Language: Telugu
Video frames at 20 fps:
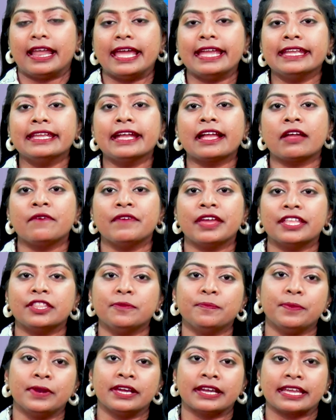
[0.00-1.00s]
లైంగిక
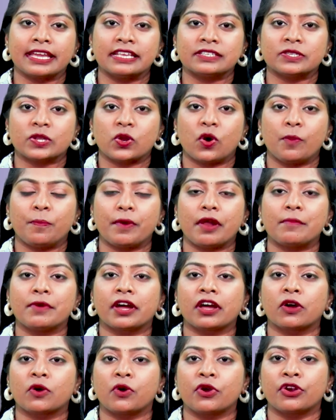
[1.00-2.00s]
వేధింపుల కేసులో
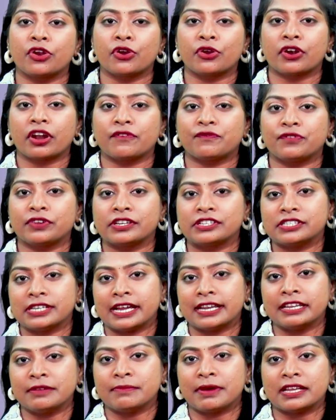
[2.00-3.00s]
ప్రముఖ కొరియోగ్రాఫర్
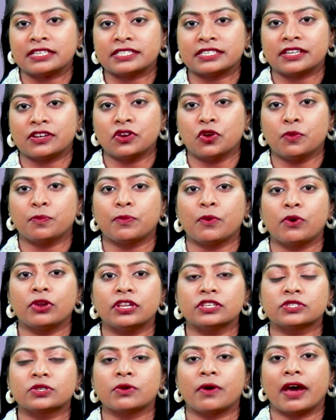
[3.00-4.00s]
జానీ మాస్టర్ ను
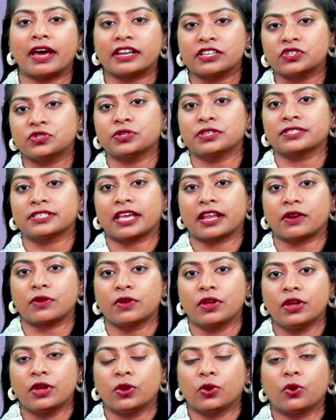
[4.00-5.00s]
పోలీసులు అరెస్ట్ చేశారు
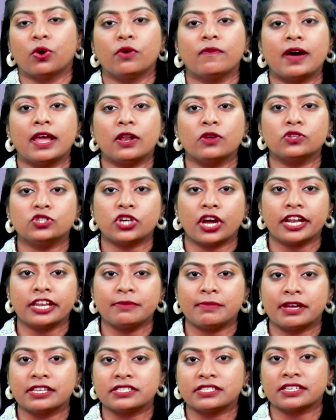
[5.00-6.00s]
గోవాలో
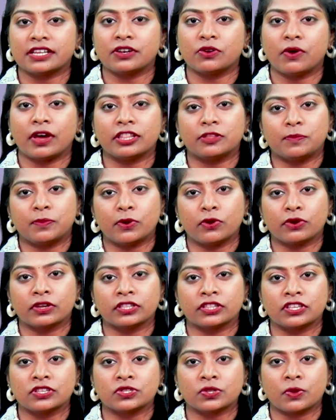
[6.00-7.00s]
జానీ మాస్టర్ ను
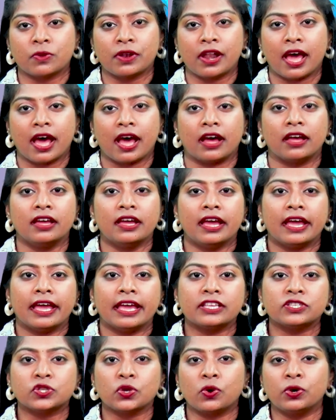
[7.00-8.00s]
అదుపులోకి తీసుకున్న
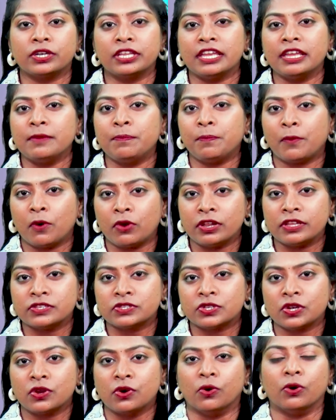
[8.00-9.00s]
ఎస్ఓటి
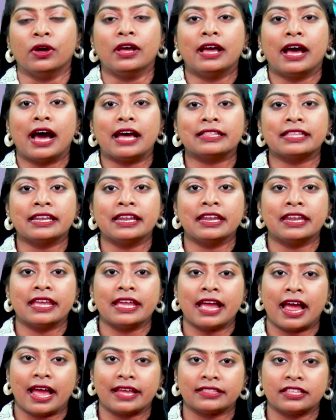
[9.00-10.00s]
పోలీసులు
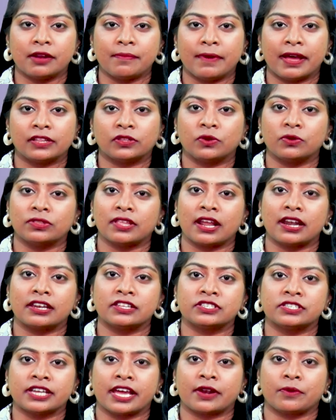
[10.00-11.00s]
అతనిని హైదరాబాద్ కు
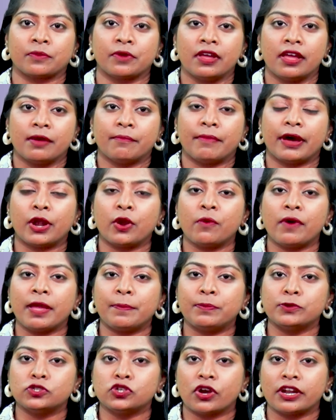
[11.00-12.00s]
తరలిచ్చారు
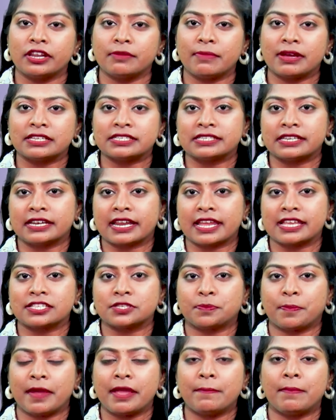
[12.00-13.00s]
మరోవైపు జానీ మాస్టర్
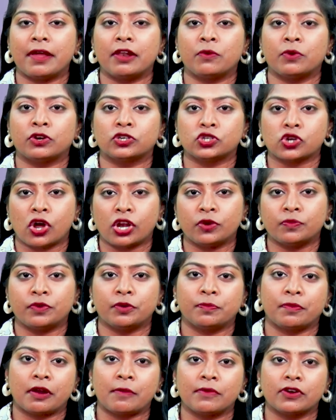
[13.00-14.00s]
కేసుపై పలువురు
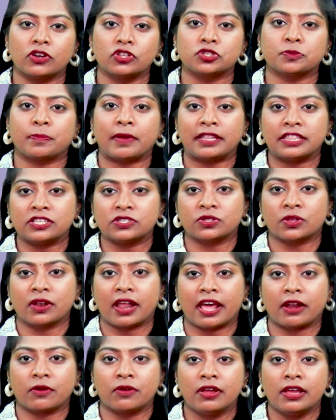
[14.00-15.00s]
టాలీవుడ్ ప్రముఖులు
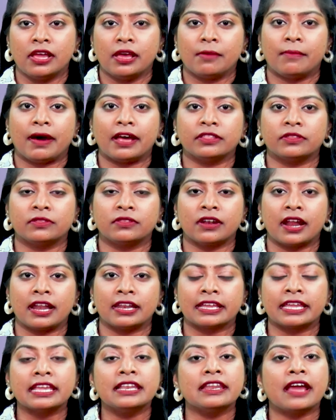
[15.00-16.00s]
స్పందిస్తున్నారు
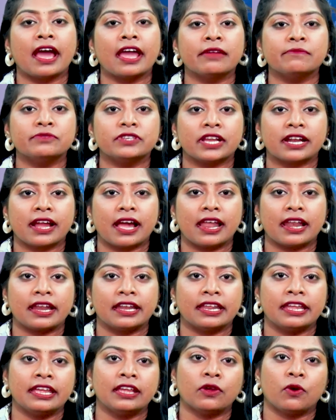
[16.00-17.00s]
బాధితురాలికి న్యాయం
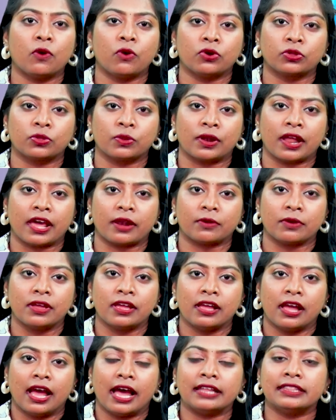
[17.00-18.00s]
జరగాలని కోరుతున్నారు
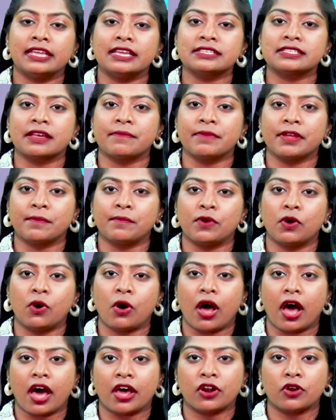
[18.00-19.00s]
అదే సమయంలో
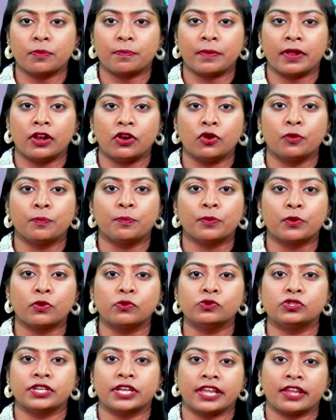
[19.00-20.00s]
ఆరోపణలు
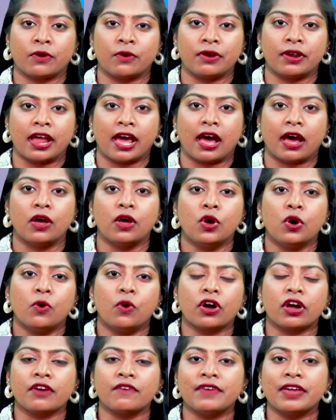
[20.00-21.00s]
ప్రూవ్ చేయకుండా
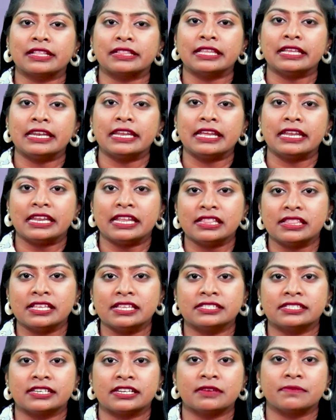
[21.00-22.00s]
ఒక వ్యక్తిని
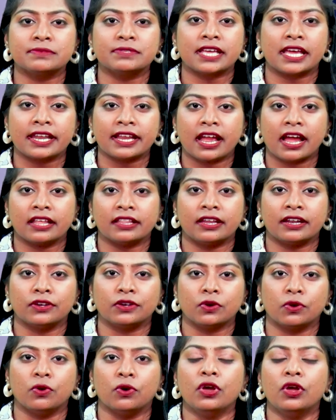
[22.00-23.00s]
నిందించడం
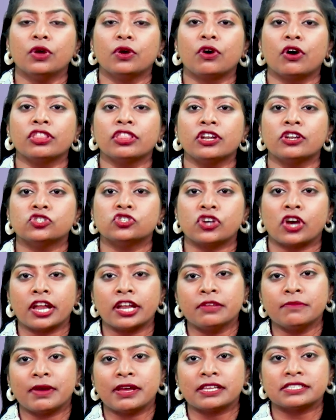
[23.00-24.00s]
సరికాదంటూ కొందరు
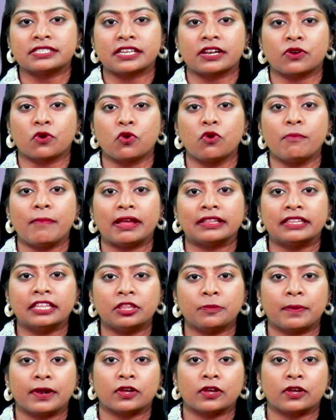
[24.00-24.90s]
జానీ మాస్టర్ కు మద్దతు